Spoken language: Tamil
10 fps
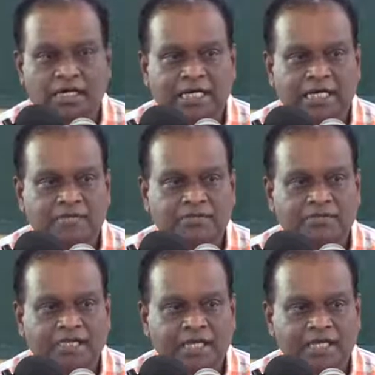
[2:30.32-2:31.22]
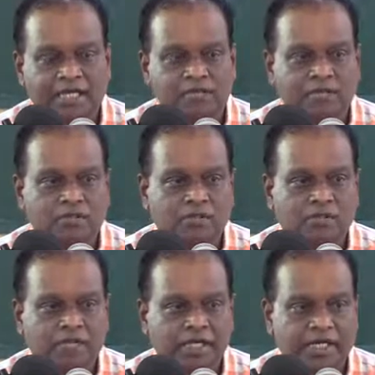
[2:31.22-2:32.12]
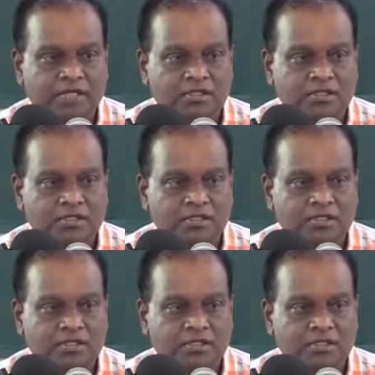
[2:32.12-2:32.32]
ஆனால் இலங்கையை பொறுத்தவரை